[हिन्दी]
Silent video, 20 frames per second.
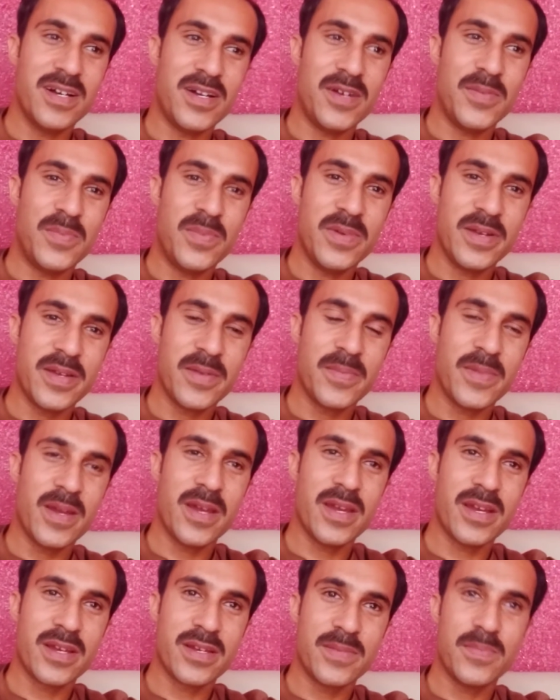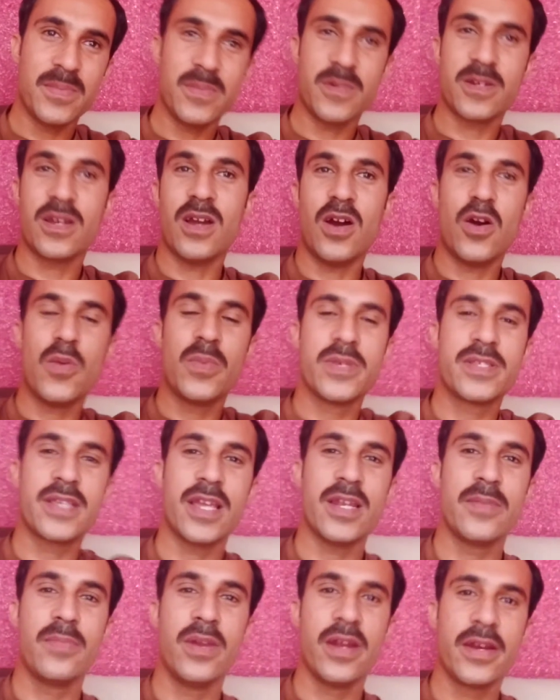अपने में गांव में
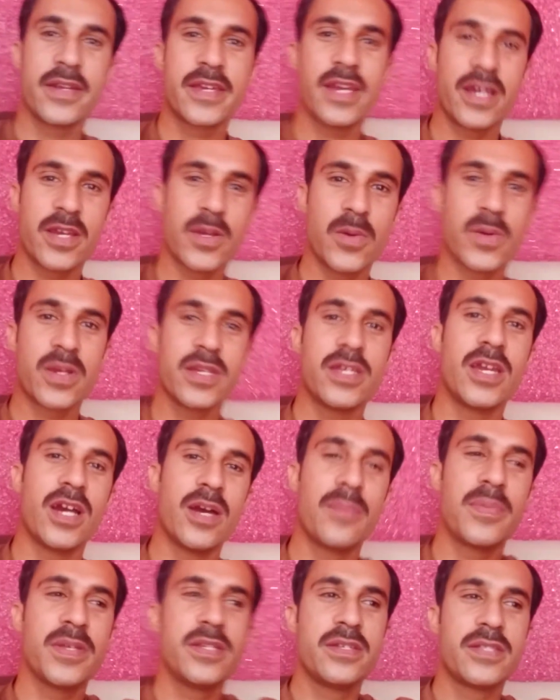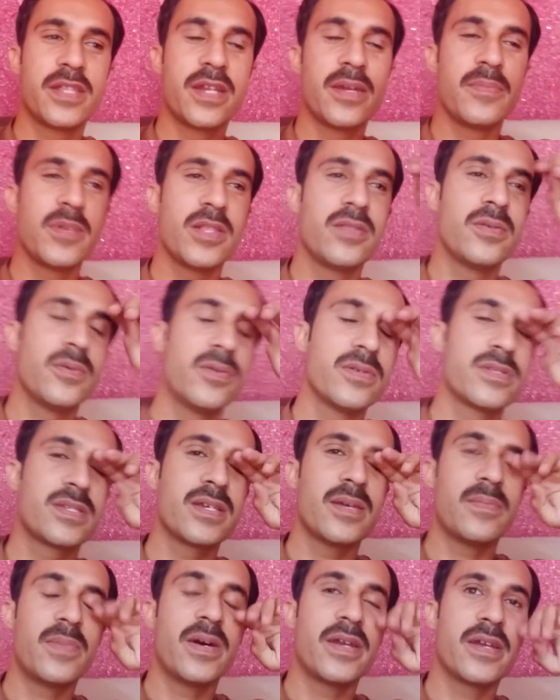सेलिब्रेट किया क्योंकि यहाँ पे जितने भी दोस्त
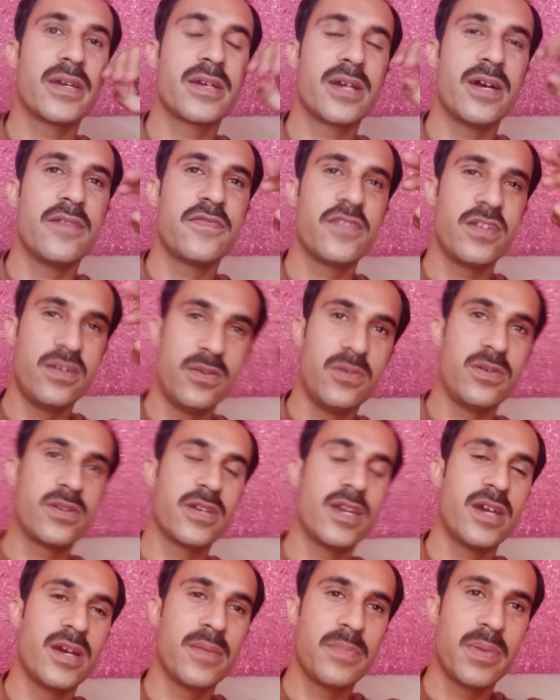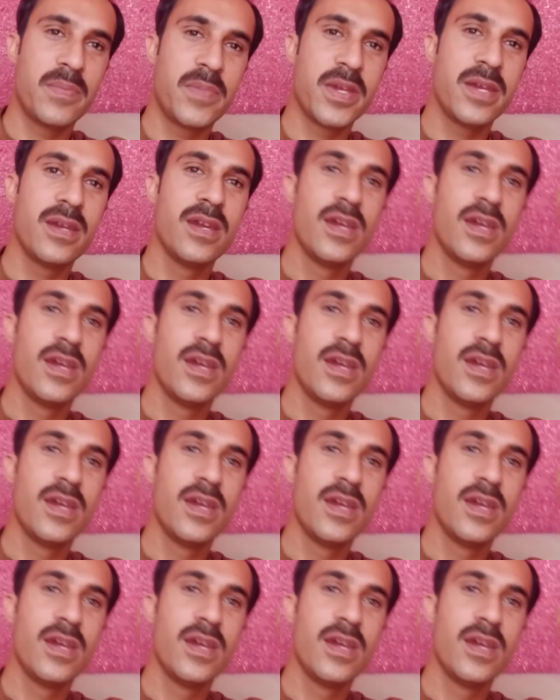हैं हमारे काफ़ी लोग यहाँ पे भी